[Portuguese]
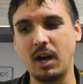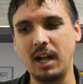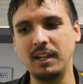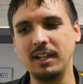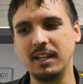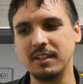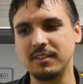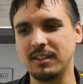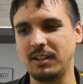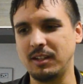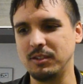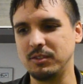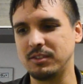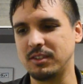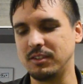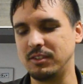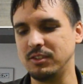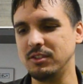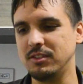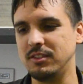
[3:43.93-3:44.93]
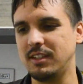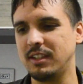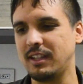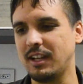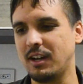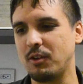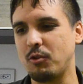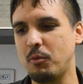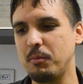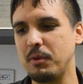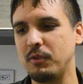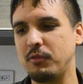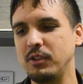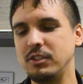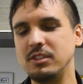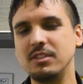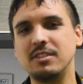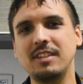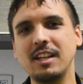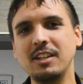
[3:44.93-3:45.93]
Aliás, ah, eu esqueci de dizer, até a compra foi
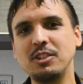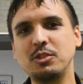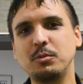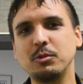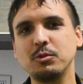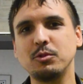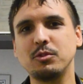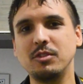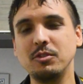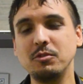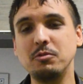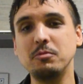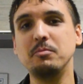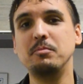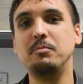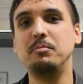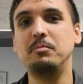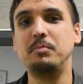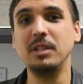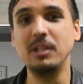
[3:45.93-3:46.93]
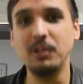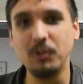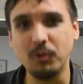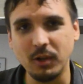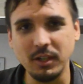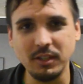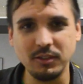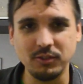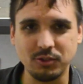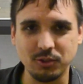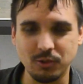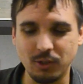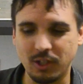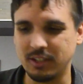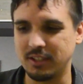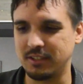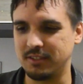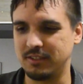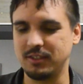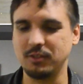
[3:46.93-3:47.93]
de 7.5 bilhões de
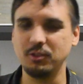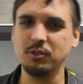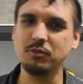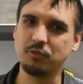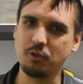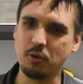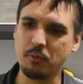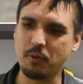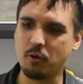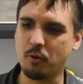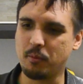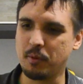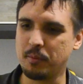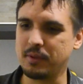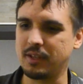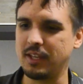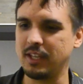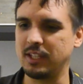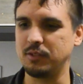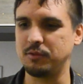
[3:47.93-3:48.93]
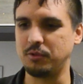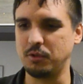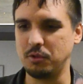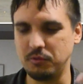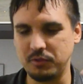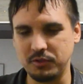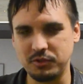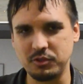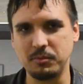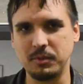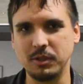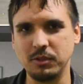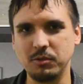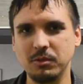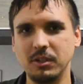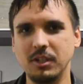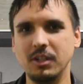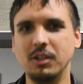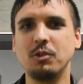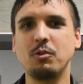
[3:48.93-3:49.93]
dólares. Então não foi uma compra pequena, foi um investimento
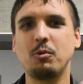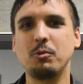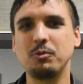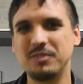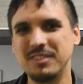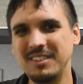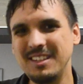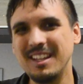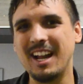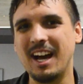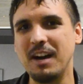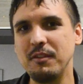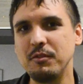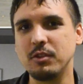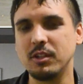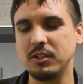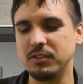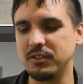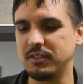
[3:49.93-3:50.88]
considerável que eles